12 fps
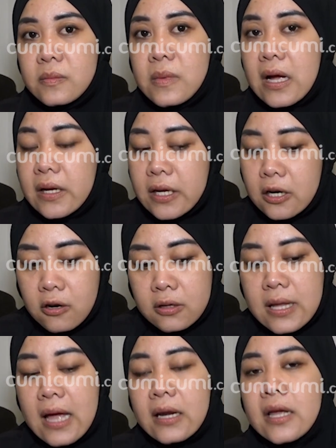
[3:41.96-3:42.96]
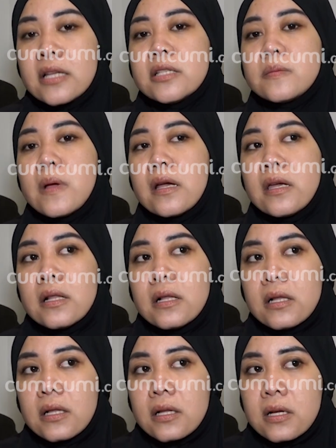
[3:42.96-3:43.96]
panggil notaris
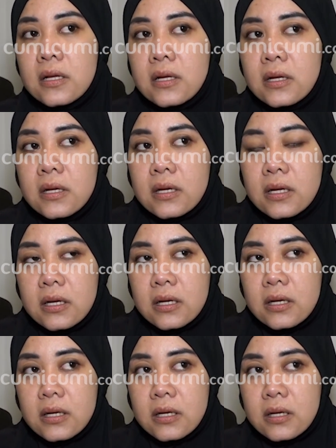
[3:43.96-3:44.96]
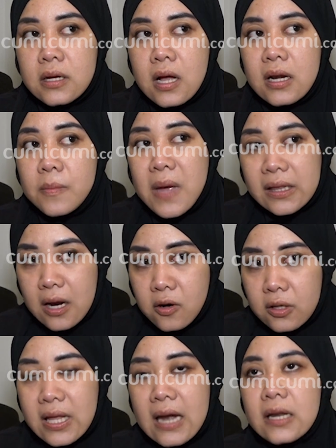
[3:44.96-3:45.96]
panggil uh, libatkan
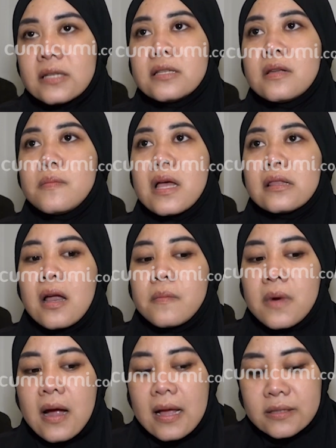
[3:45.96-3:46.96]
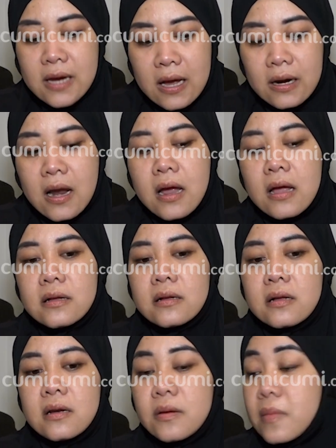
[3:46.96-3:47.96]
notaris libatkan pengacara
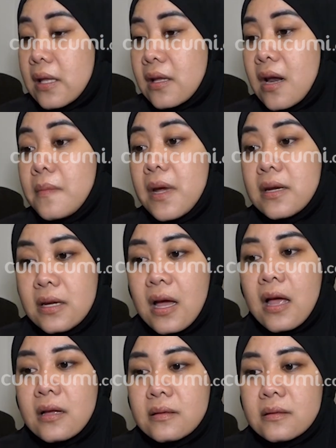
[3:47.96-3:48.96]
libatkan media